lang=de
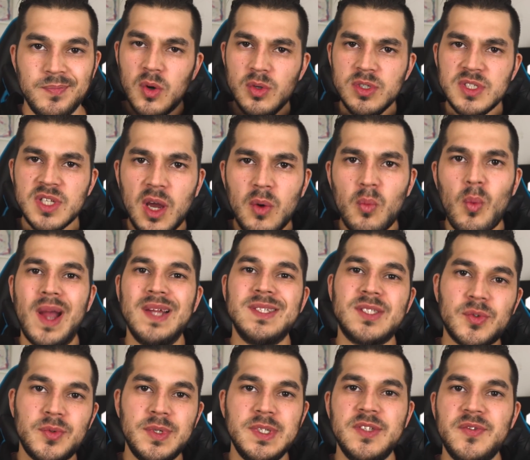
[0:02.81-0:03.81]
ultra
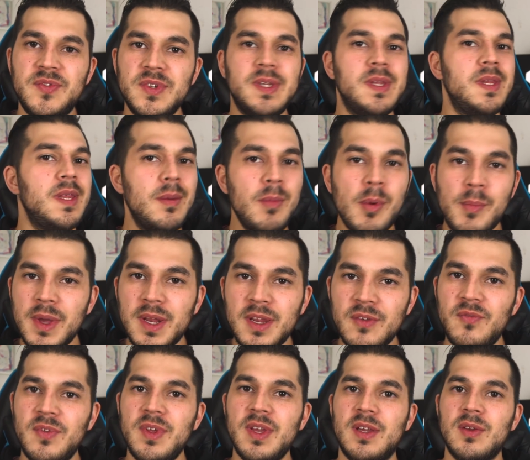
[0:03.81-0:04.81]
widescreens finden immer mehr
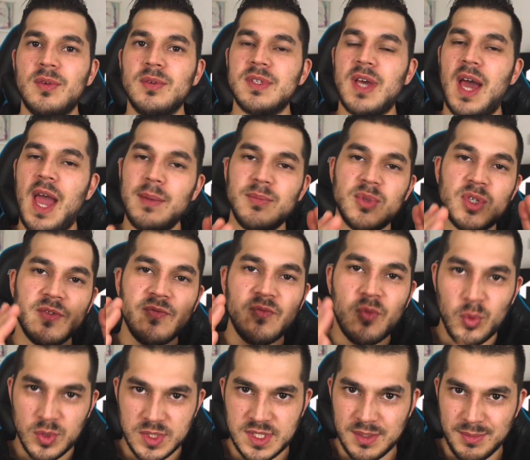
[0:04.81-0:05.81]
den Weg in unsere
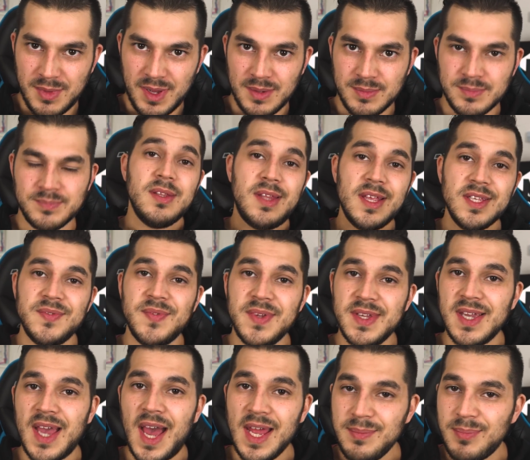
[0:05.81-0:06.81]
heimischen Wohnzimmer.
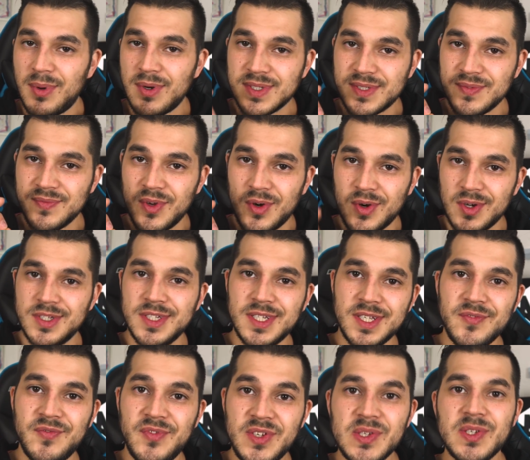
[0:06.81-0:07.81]
Deswegen unboxen wir heute
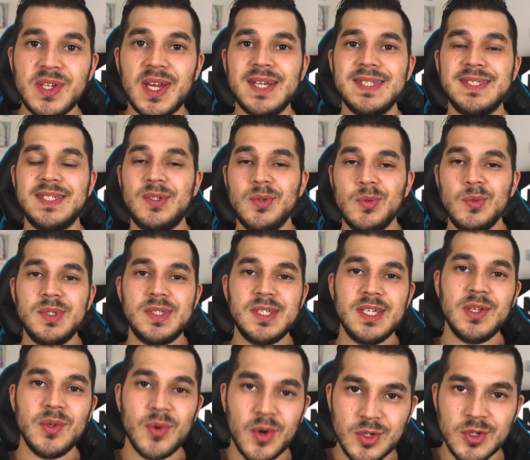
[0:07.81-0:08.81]
den
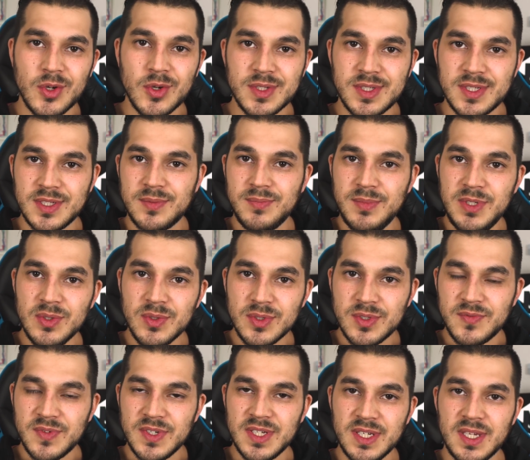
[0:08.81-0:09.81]

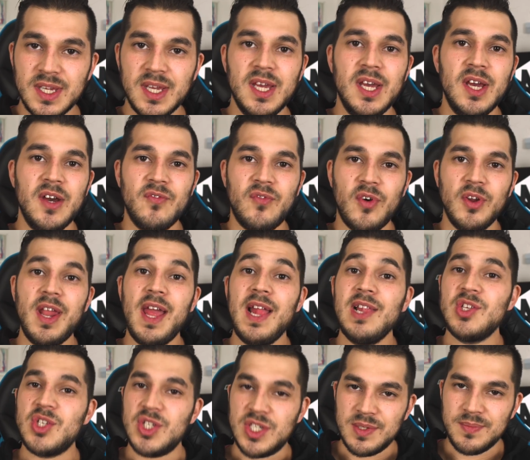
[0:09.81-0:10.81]
34UC99-W von
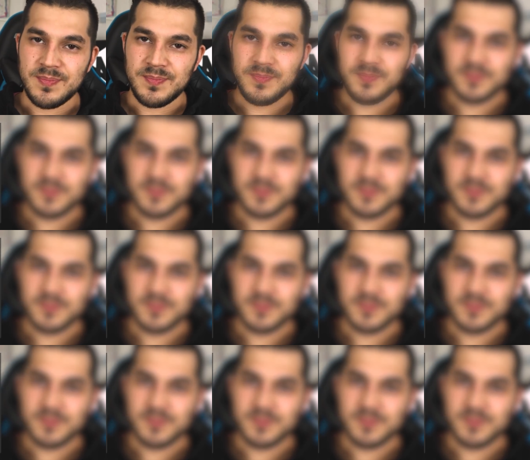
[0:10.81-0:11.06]
LG.